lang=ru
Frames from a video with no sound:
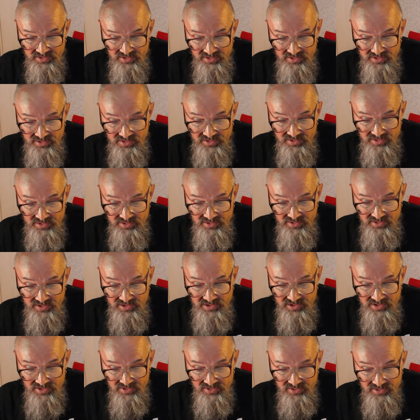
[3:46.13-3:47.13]

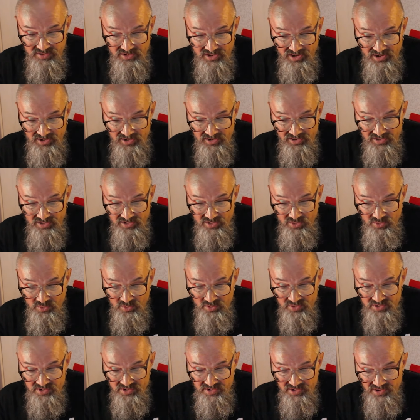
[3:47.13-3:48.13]
Нилс Хеннинг
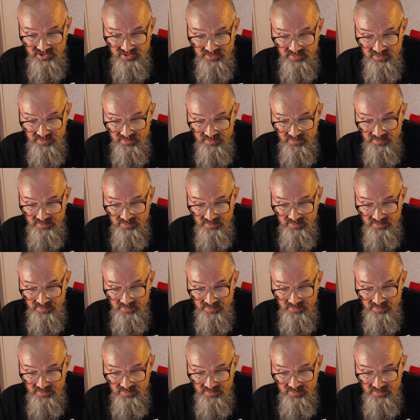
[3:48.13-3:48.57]
Орстед